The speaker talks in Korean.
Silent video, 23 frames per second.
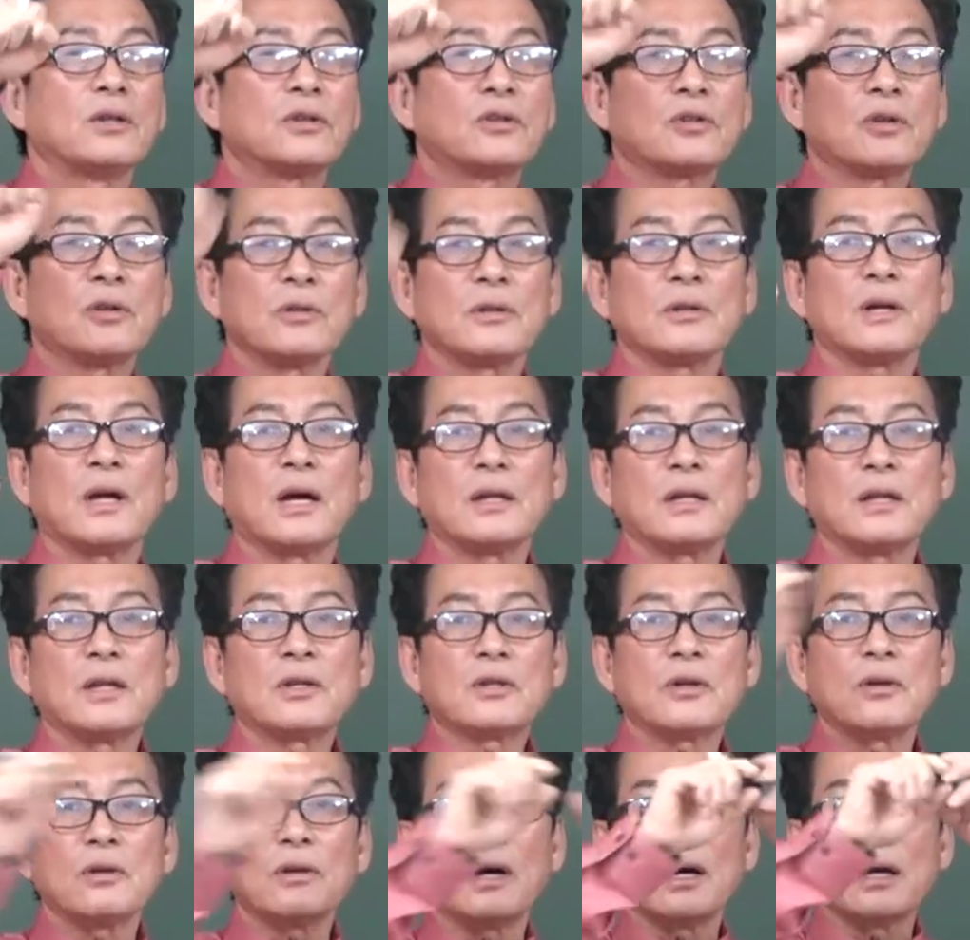천간이
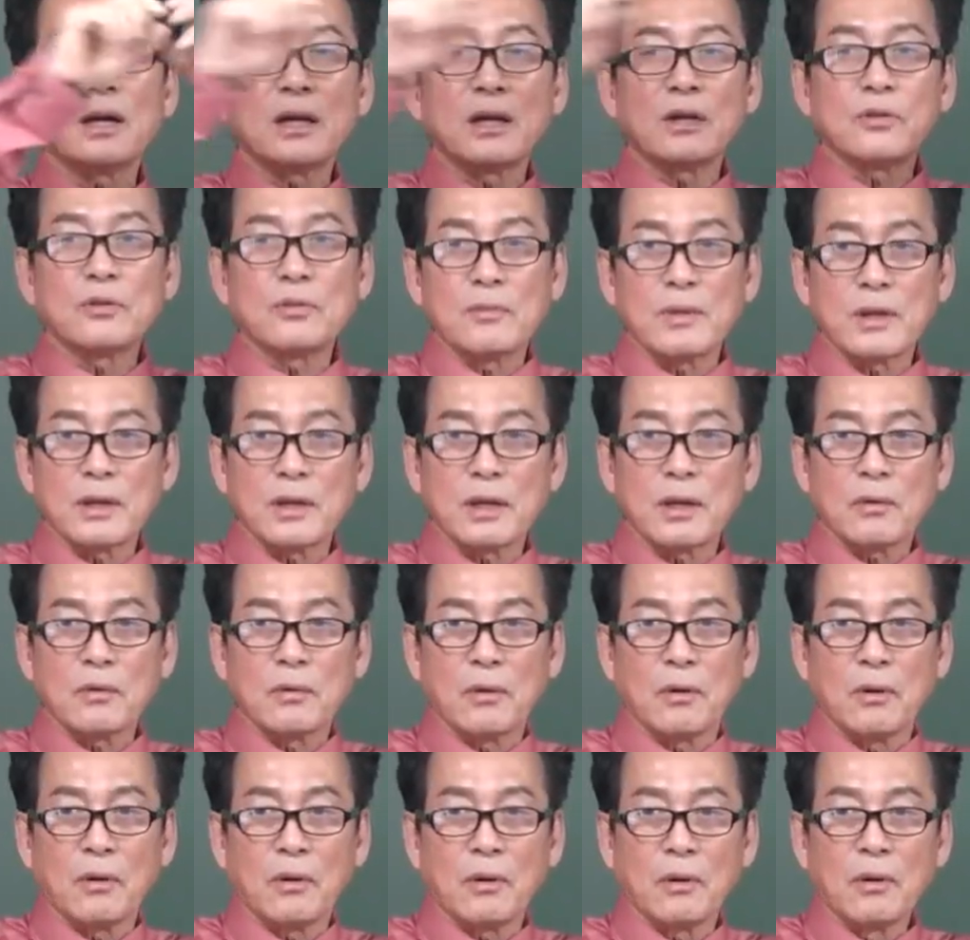천간끼리도
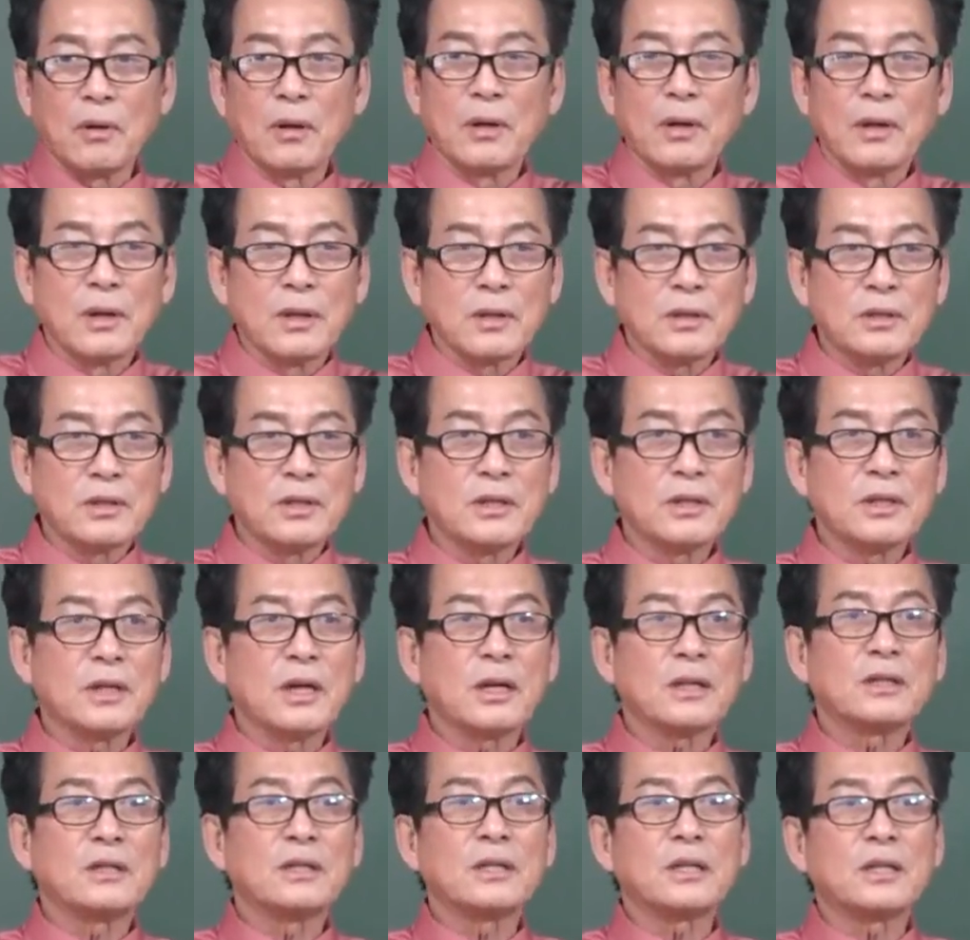만나고
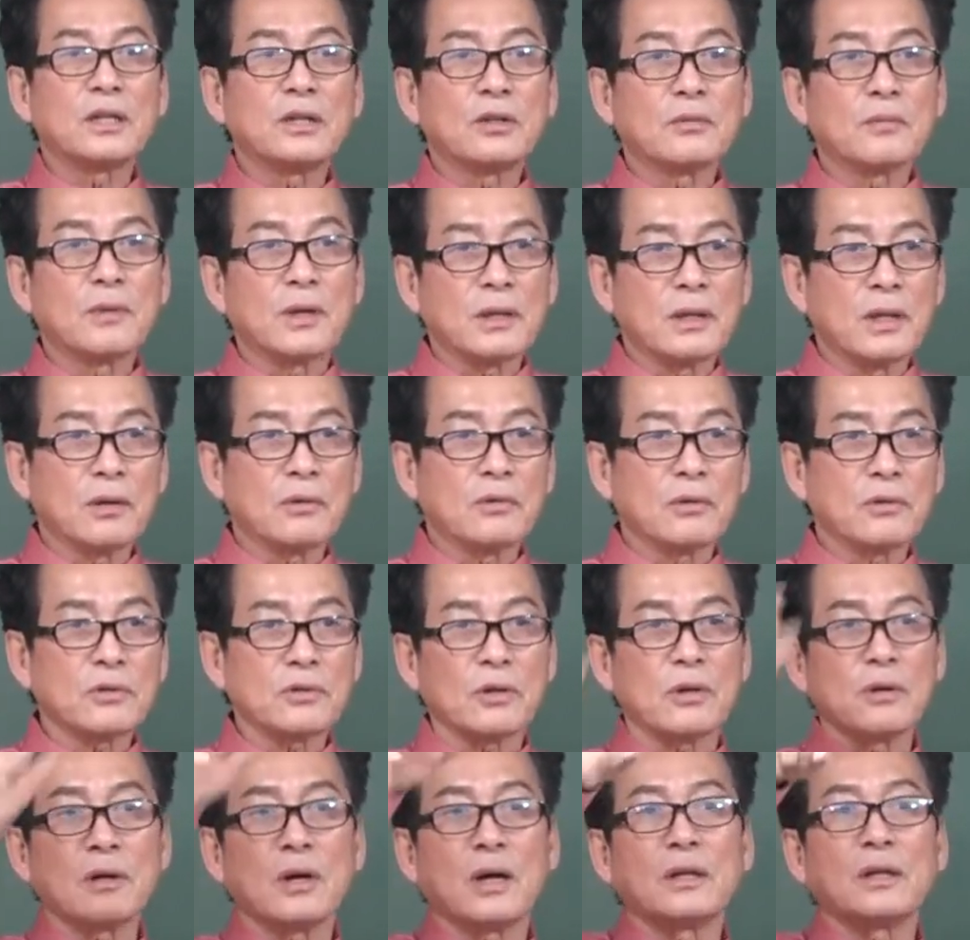지지가 지지끼리도 만나고
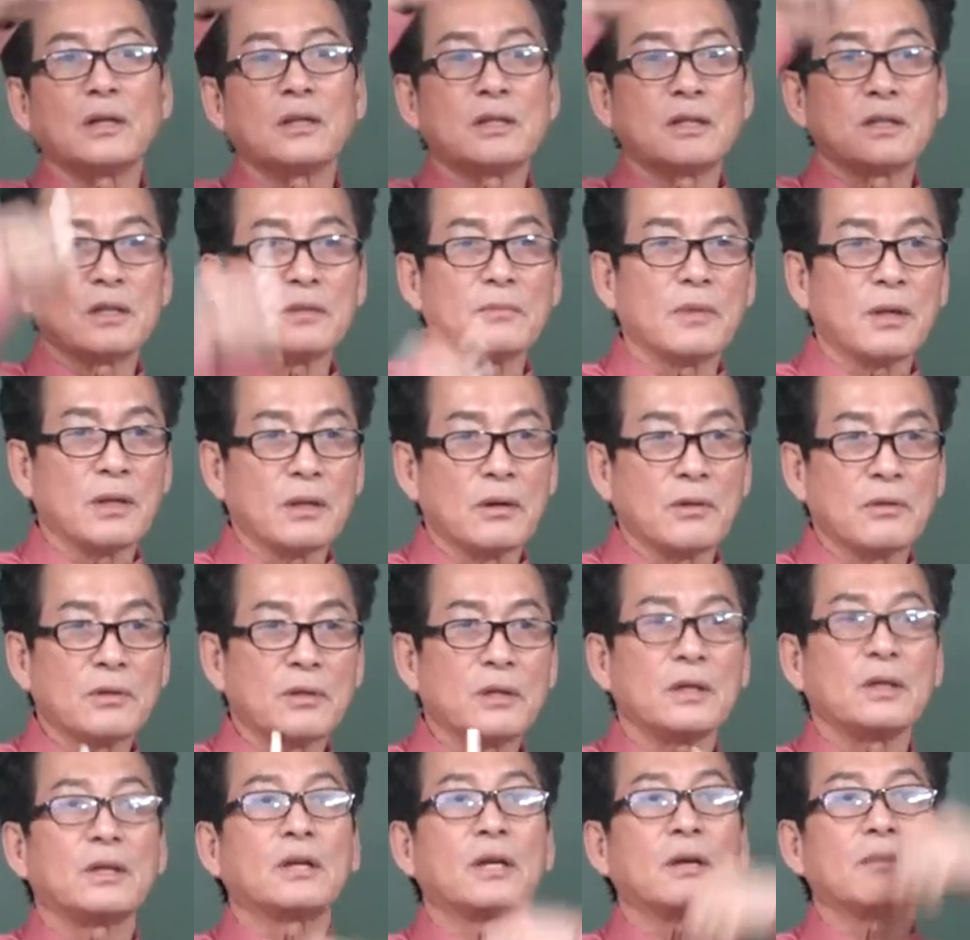천간이 지지 만나고
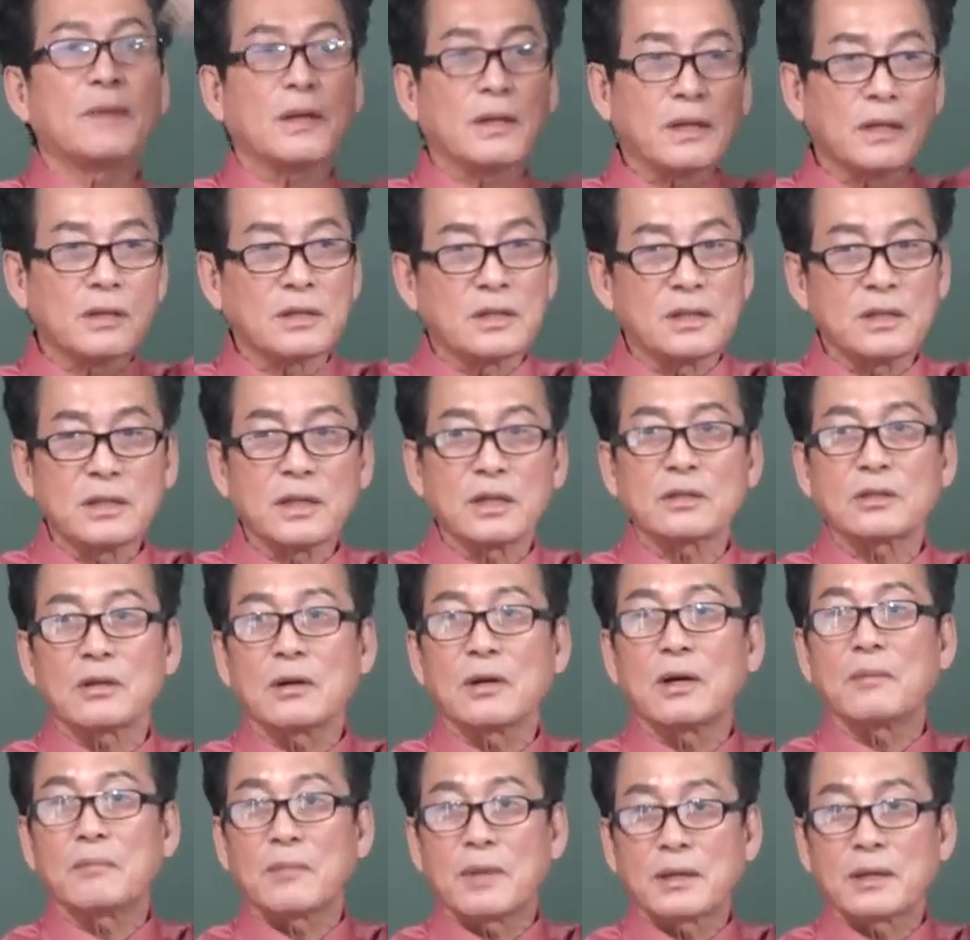이렇게 만나 지지가
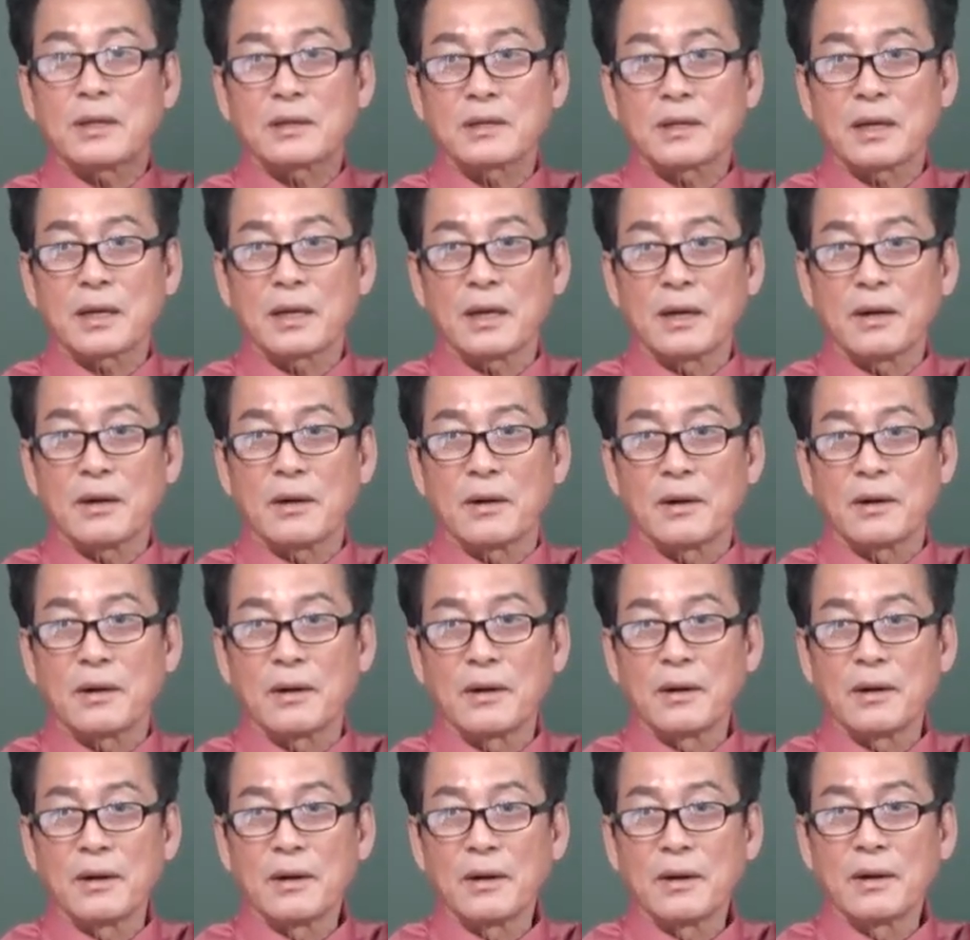천간 만나잖아요.
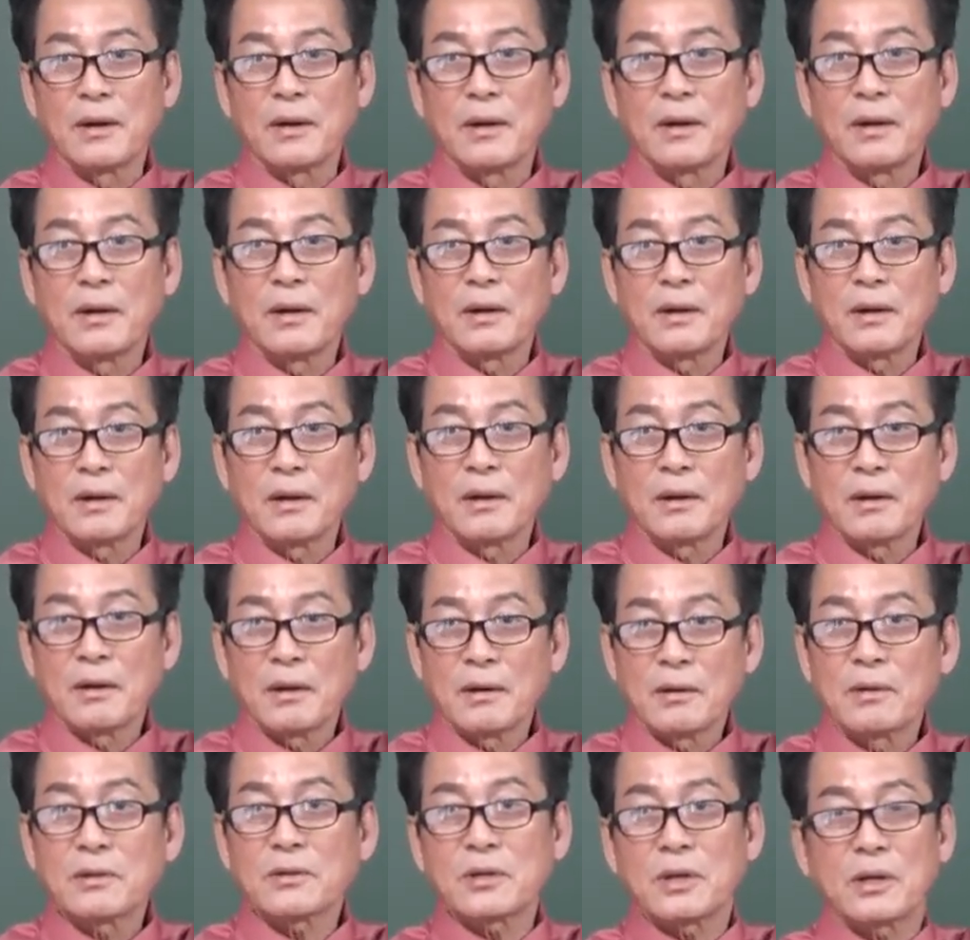예.
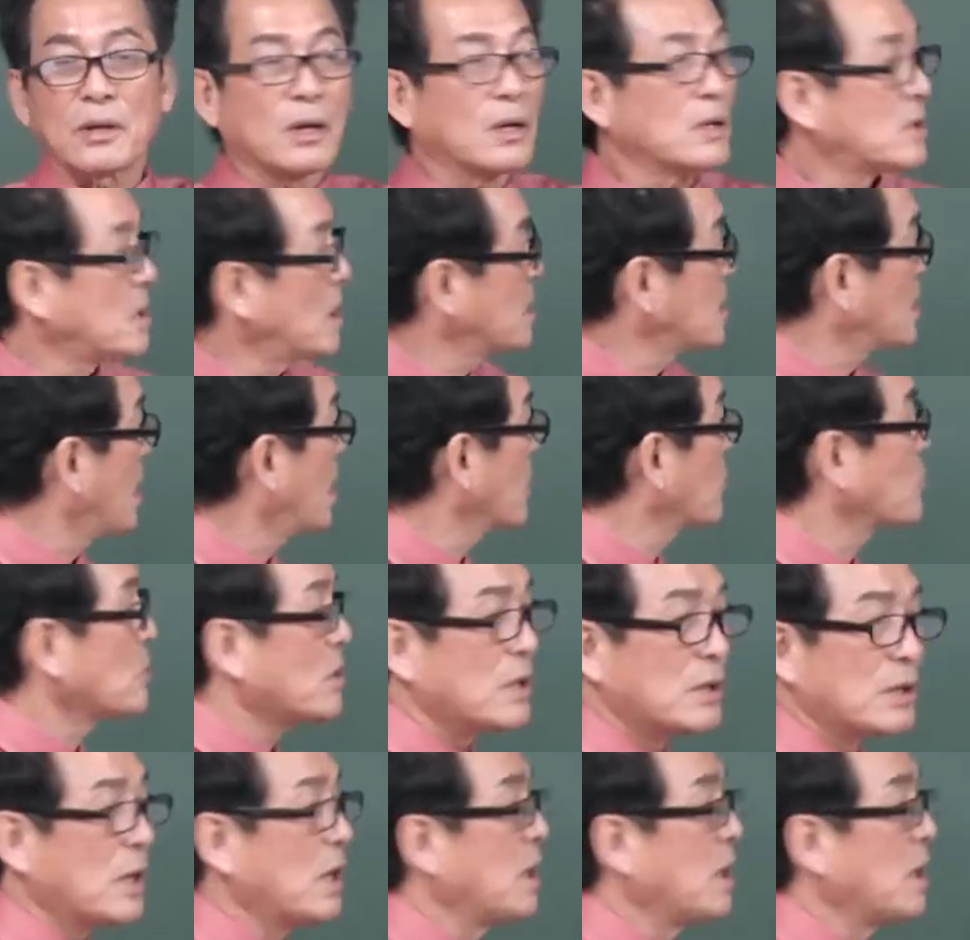그렇잖아. 사주라는